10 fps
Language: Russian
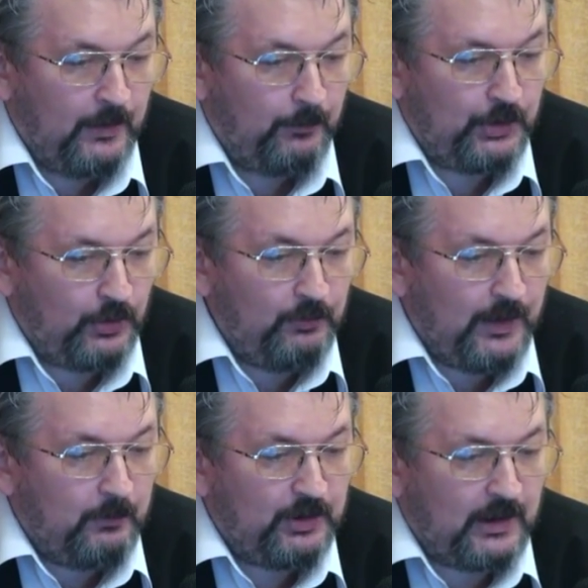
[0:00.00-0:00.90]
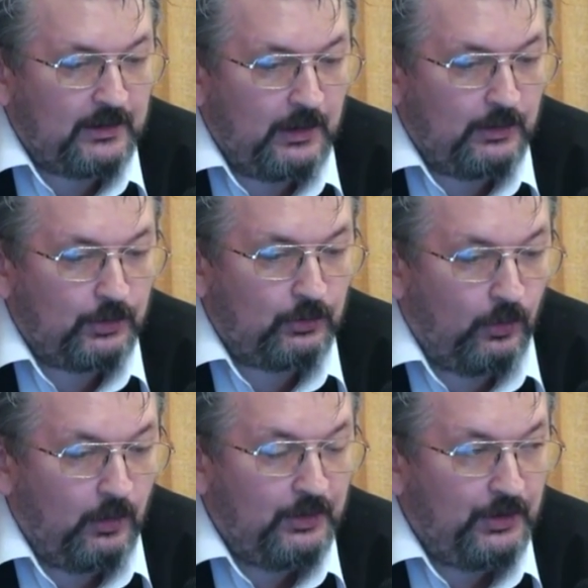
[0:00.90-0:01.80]
Причем я бы сказал,
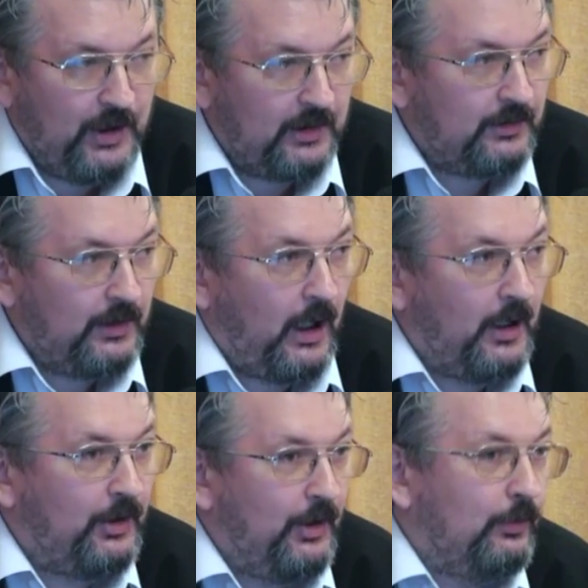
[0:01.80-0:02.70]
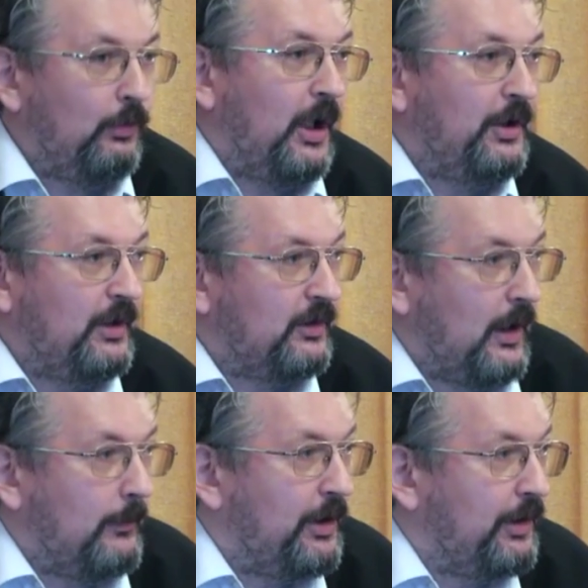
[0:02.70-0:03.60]
что тексты Акиту, они
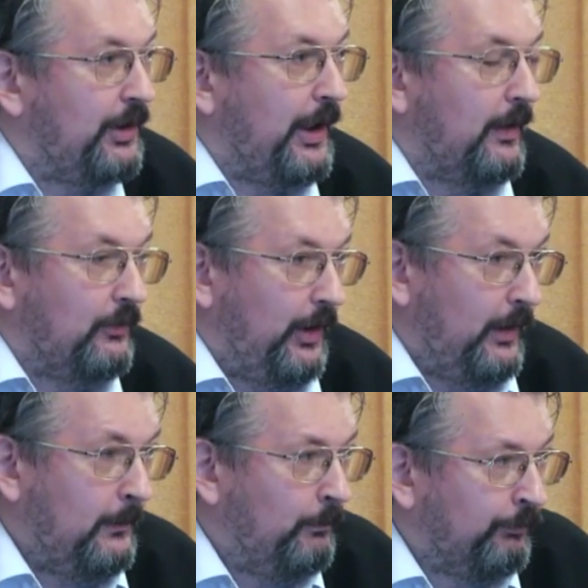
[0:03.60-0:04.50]
самые древние,